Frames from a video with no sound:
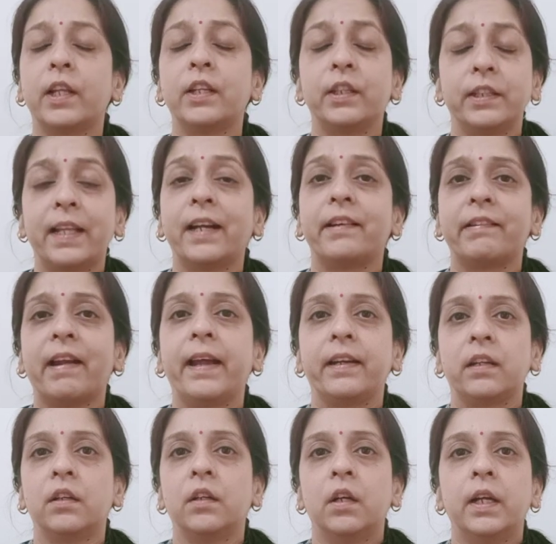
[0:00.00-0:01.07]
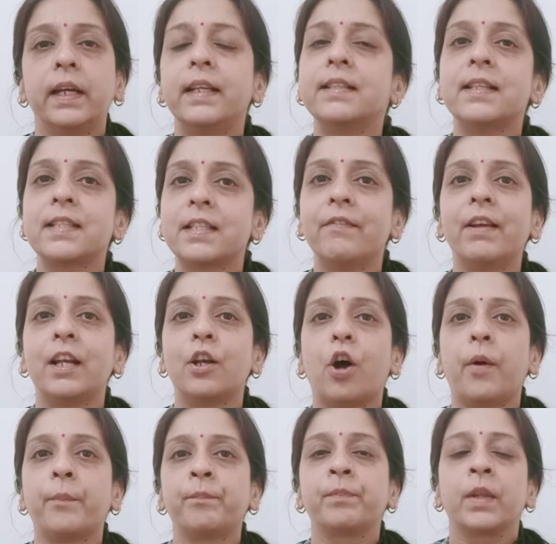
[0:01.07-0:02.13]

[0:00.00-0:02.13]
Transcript: दैट राइट इट इज अ सिविल लॉ